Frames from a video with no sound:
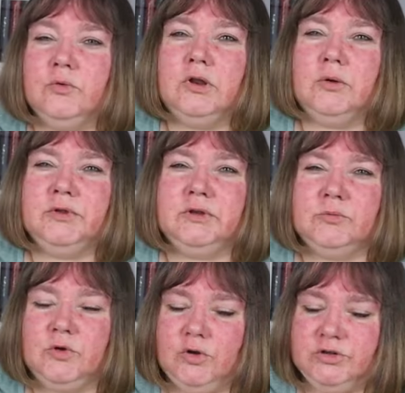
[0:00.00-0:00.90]
Urlaub in
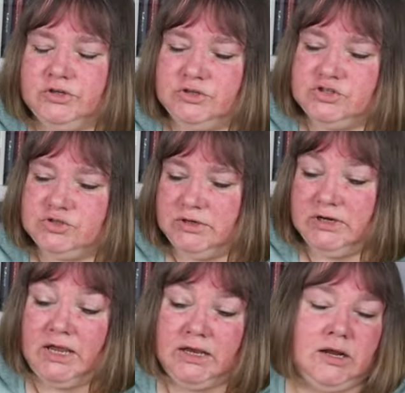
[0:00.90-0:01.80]
einem Cottage
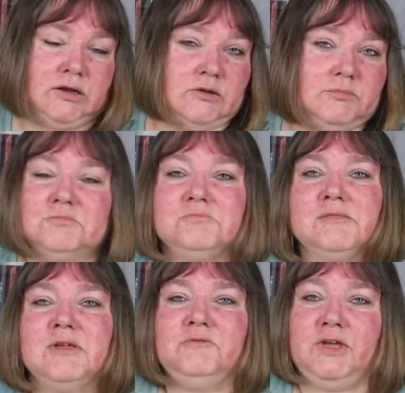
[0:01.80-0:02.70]
in England
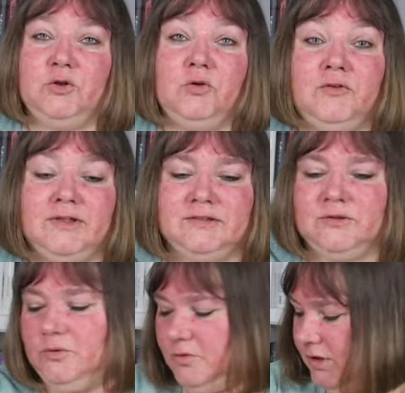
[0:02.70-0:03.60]
wäre doch was,
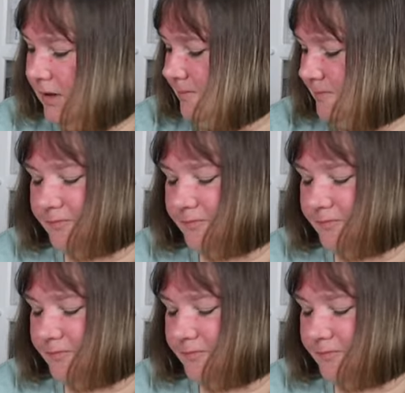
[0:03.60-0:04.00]
oder?